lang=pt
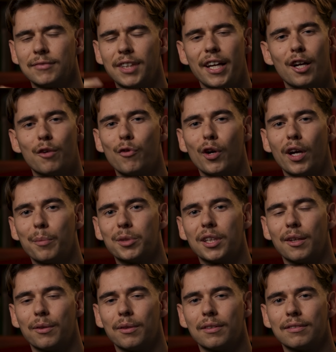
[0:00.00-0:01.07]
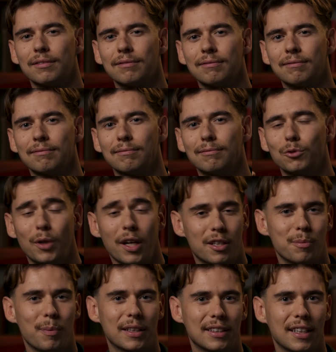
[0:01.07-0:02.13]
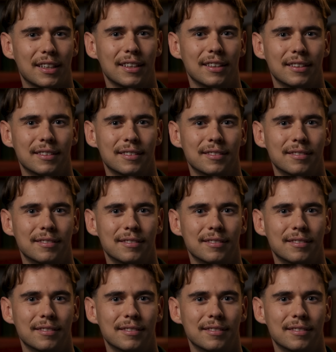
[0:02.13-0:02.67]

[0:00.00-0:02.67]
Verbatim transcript: Quem é que foi raptado? O que é que se passa aqui?